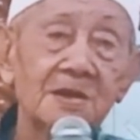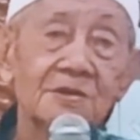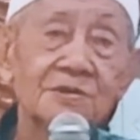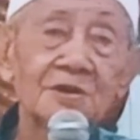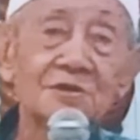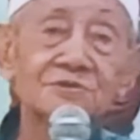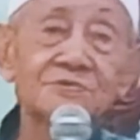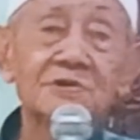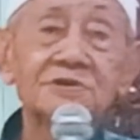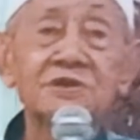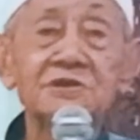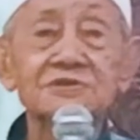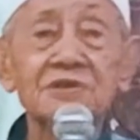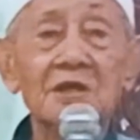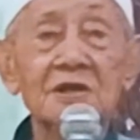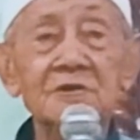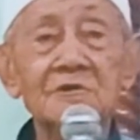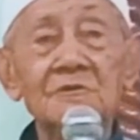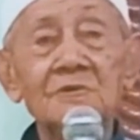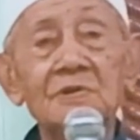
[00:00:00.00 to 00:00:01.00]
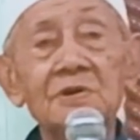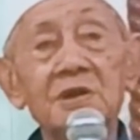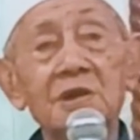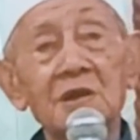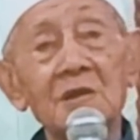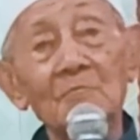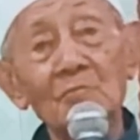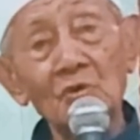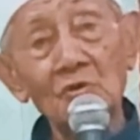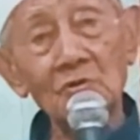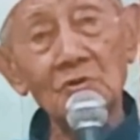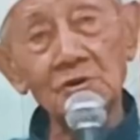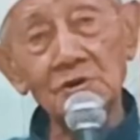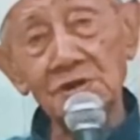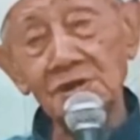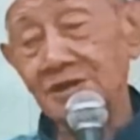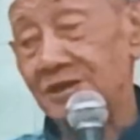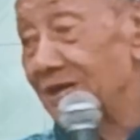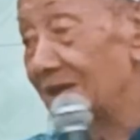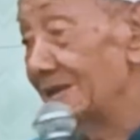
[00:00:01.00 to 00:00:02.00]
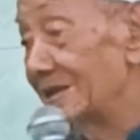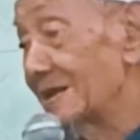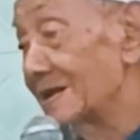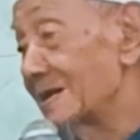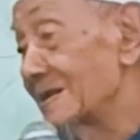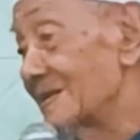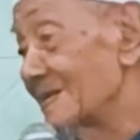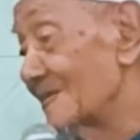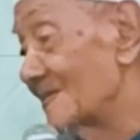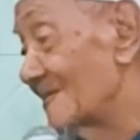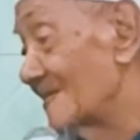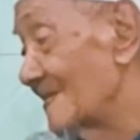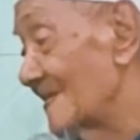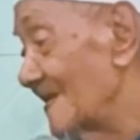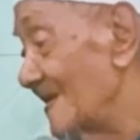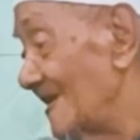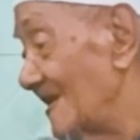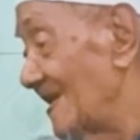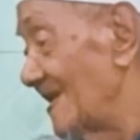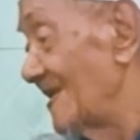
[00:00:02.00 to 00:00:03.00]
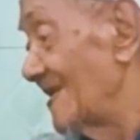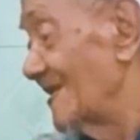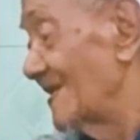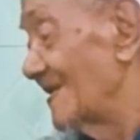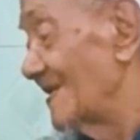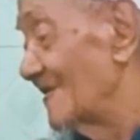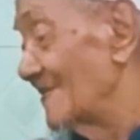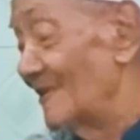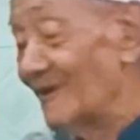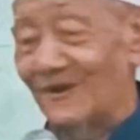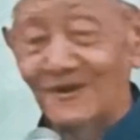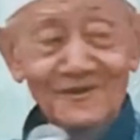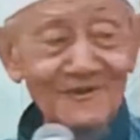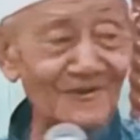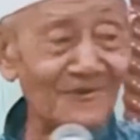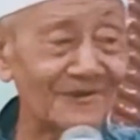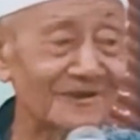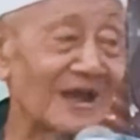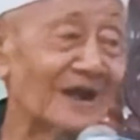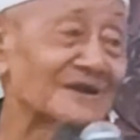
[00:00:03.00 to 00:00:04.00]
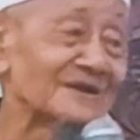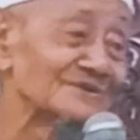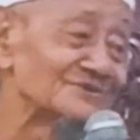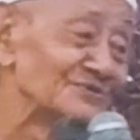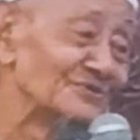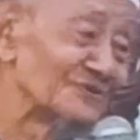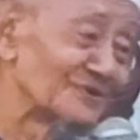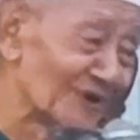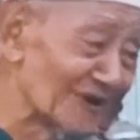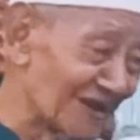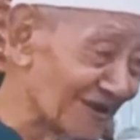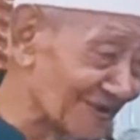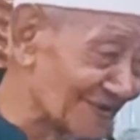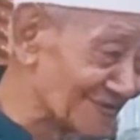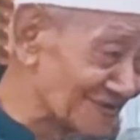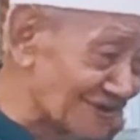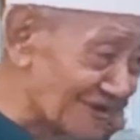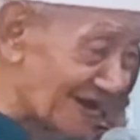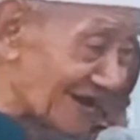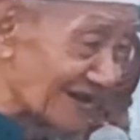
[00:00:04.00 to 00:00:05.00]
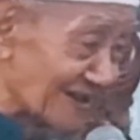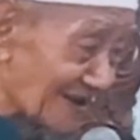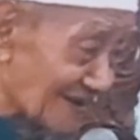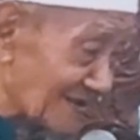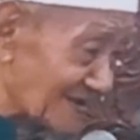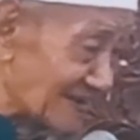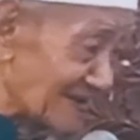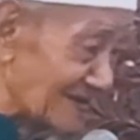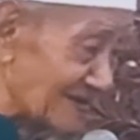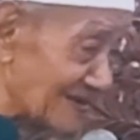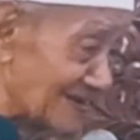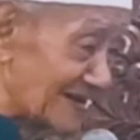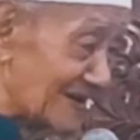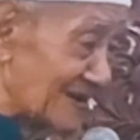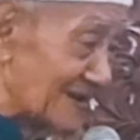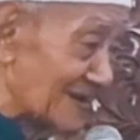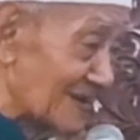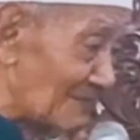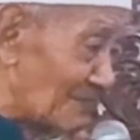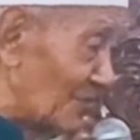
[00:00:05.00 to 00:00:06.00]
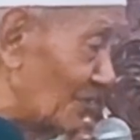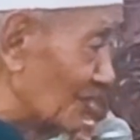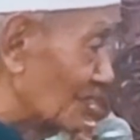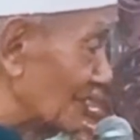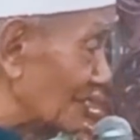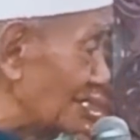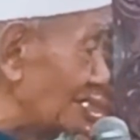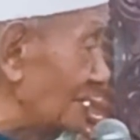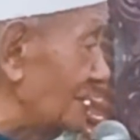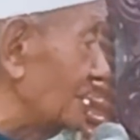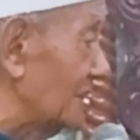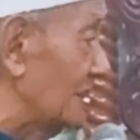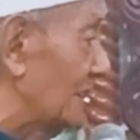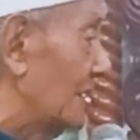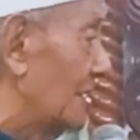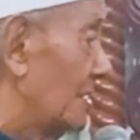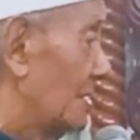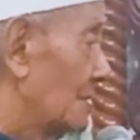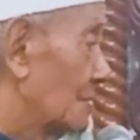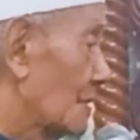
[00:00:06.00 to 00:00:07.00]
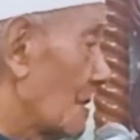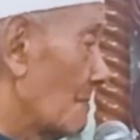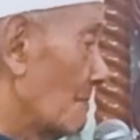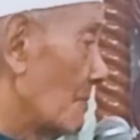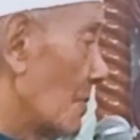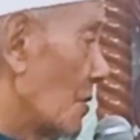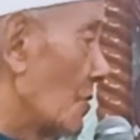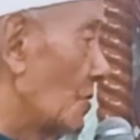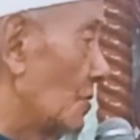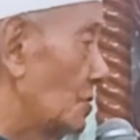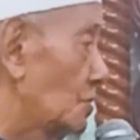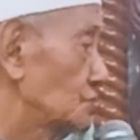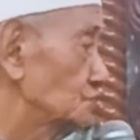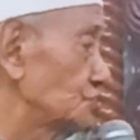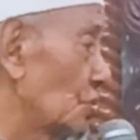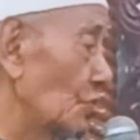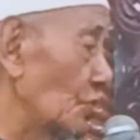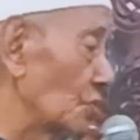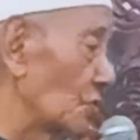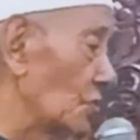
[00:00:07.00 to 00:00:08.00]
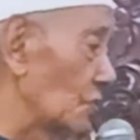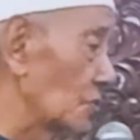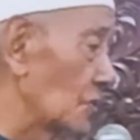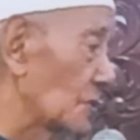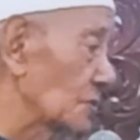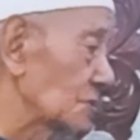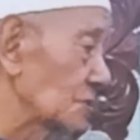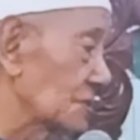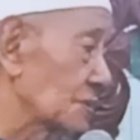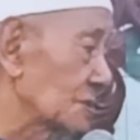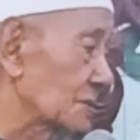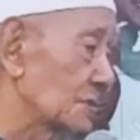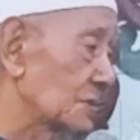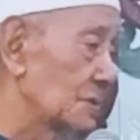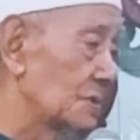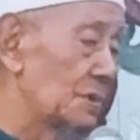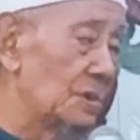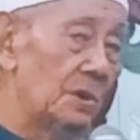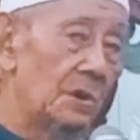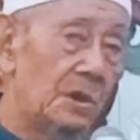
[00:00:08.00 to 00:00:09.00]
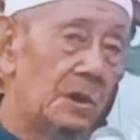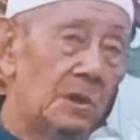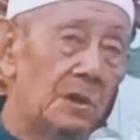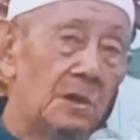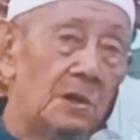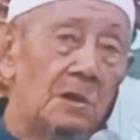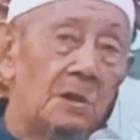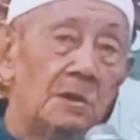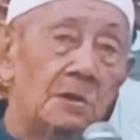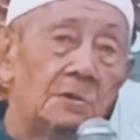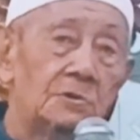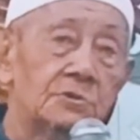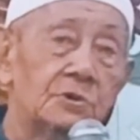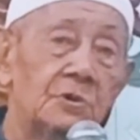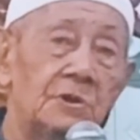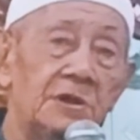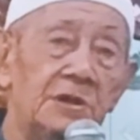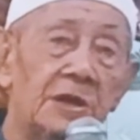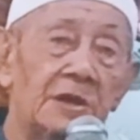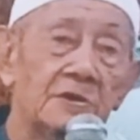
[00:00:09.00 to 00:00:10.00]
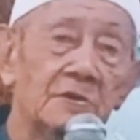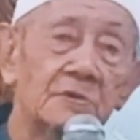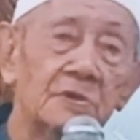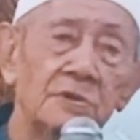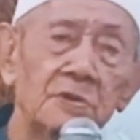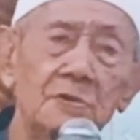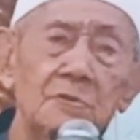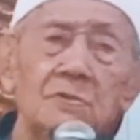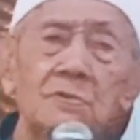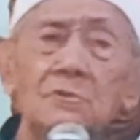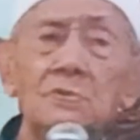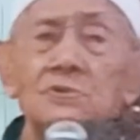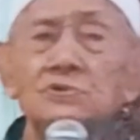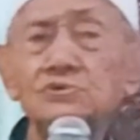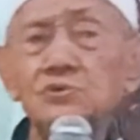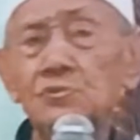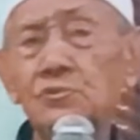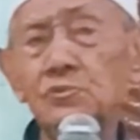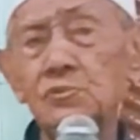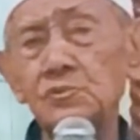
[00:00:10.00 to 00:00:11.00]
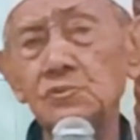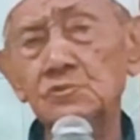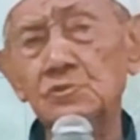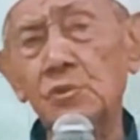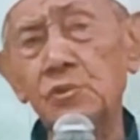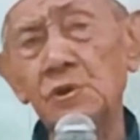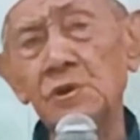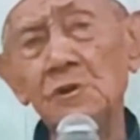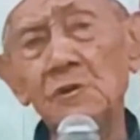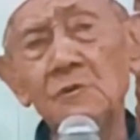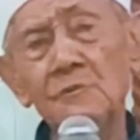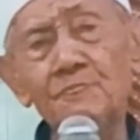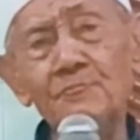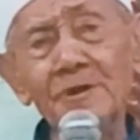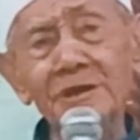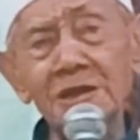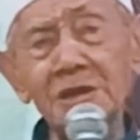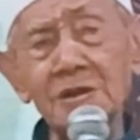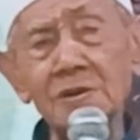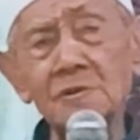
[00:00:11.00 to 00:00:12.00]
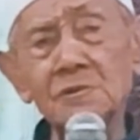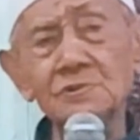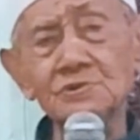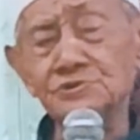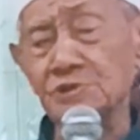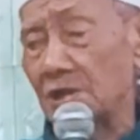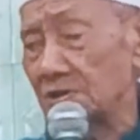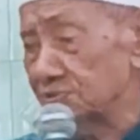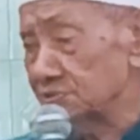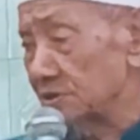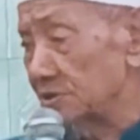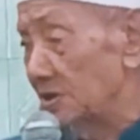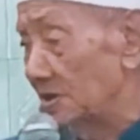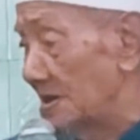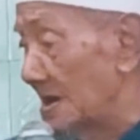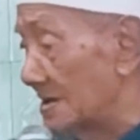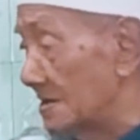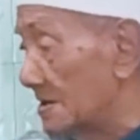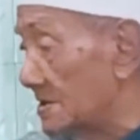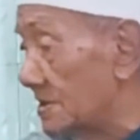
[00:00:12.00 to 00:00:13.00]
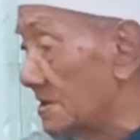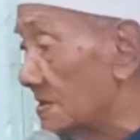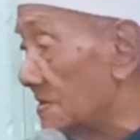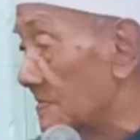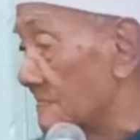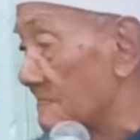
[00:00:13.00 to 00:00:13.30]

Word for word: sesuai ditakoni nemu nggo endi jare ngono oh gak geduga lah ngoten nemu nggo endi nemu tuku kok dulinan kaya ngono tuku lho piro sak dinar